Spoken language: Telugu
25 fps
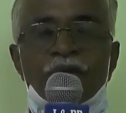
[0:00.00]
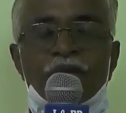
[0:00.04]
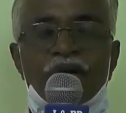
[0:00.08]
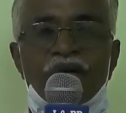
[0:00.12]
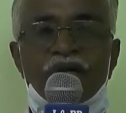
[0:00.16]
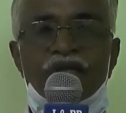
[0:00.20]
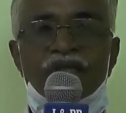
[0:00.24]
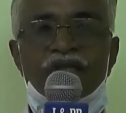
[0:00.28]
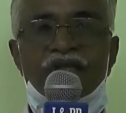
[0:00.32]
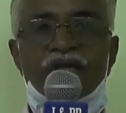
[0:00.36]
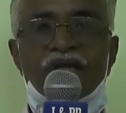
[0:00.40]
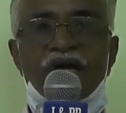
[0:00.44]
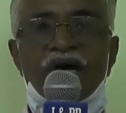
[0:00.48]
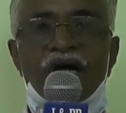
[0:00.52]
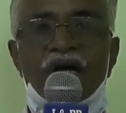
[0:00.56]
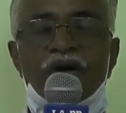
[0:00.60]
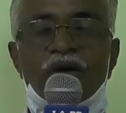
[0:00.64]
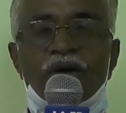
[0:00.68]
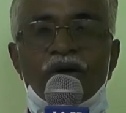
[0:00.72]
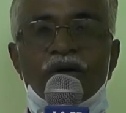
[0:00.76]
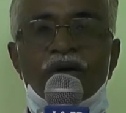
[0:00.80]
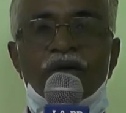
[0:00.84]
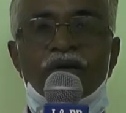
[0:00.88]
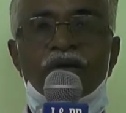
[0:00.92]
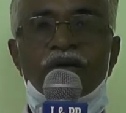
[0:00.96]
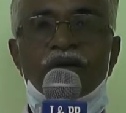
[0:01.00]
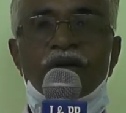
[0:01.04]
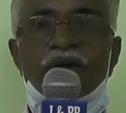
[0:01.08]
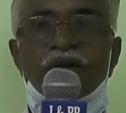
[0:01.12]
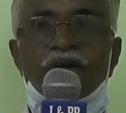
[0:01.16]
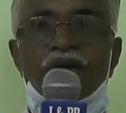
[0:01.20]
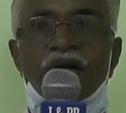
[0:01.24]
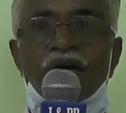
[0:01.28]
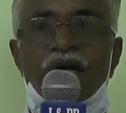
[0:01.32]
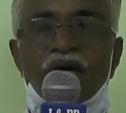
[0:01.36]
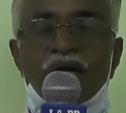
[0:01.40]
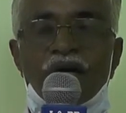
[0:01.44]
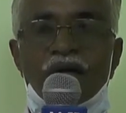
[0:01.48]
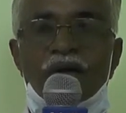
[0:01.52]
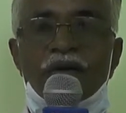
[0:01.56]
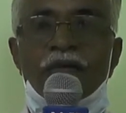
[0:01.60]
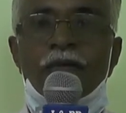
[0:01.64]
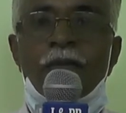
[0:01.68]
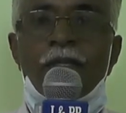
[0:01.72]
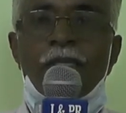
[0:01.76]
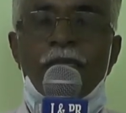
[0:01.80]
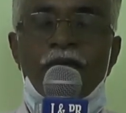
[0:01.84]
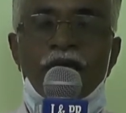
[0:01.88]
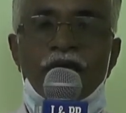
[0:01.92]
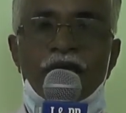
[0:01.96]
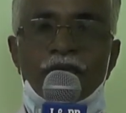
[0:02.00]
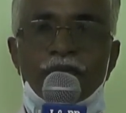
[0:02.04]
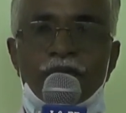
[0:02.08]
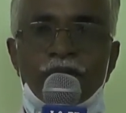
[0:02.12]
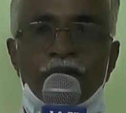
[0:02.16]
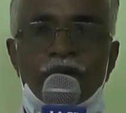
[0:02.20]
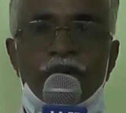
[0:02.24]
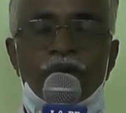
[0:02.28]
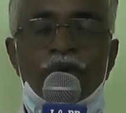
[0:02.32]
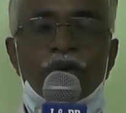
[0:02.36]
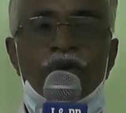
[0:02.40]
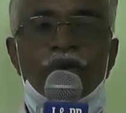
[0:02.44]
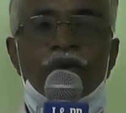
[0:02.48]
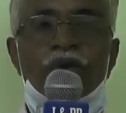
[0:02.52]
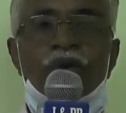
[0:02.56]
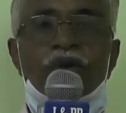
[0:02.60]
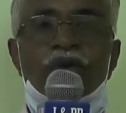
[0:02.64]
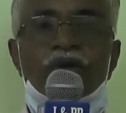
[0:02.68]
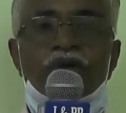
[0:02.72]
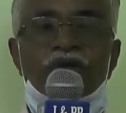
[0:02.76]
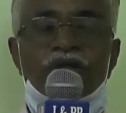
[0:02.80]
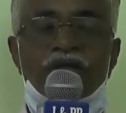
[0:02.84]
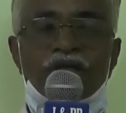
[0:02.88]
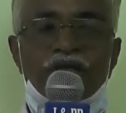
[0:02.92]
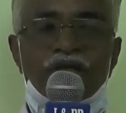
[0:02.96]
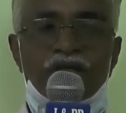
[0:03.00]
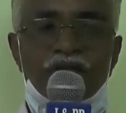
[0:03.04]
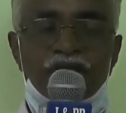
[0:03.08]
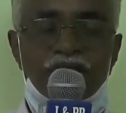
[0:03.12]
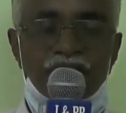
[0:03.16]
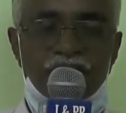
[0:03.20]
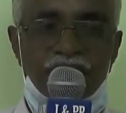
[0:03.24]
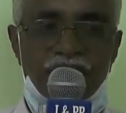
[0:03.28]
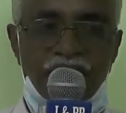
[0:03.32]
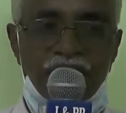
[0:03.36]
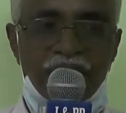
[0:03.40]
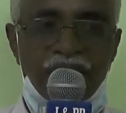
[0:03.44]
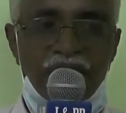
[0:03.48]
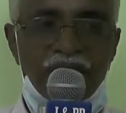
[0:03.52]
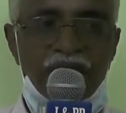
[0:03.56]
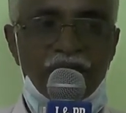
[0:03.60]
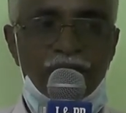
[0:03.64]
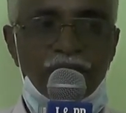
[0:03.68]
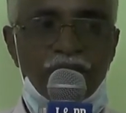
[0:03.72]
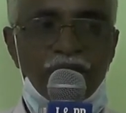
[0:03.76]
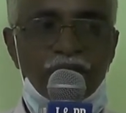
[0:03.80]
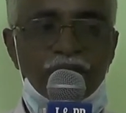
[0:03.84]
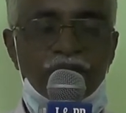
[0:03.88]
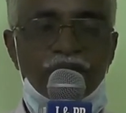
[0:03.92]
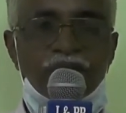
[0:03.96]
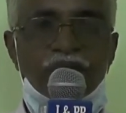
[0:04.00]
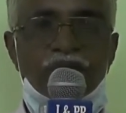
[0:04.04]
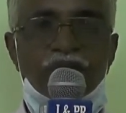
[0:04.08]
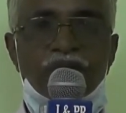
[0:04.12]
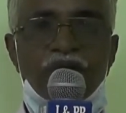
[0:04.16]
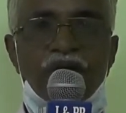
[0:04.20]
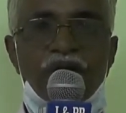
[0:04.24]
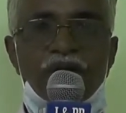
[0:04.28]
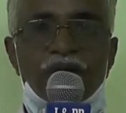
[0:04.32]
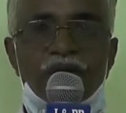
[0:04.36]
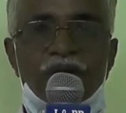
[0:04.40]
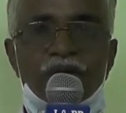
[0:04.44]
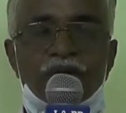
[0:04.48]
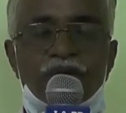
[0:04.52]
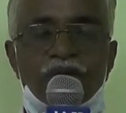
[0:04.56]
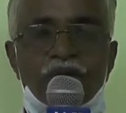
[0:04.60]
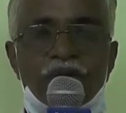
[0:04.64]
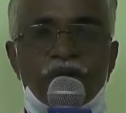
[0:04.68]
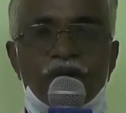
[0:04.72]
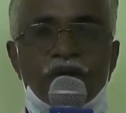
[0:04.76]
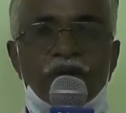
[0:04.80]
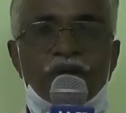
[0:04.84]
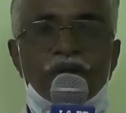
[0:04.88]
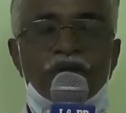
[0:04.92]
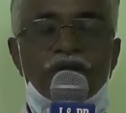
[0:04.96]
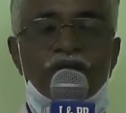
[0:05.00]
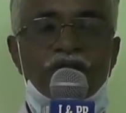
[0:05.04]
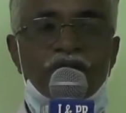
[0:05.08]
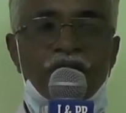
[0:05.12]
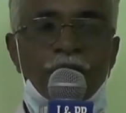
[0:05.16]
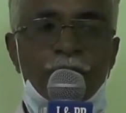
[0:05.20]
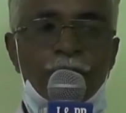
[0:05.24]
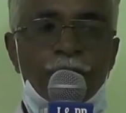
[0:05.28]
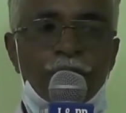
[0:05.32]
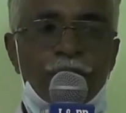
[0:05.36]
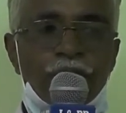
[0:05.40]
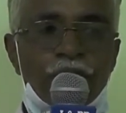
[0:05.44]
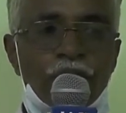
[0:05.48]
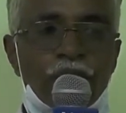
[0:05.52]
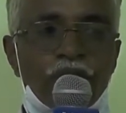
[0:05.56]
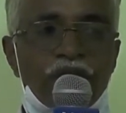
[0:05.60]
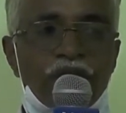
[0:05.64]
మన జిల్లాలో ఇప్పుడు ఈ జగనన్న ప్రభుత్వం రావడంతో ఎప్పుడూ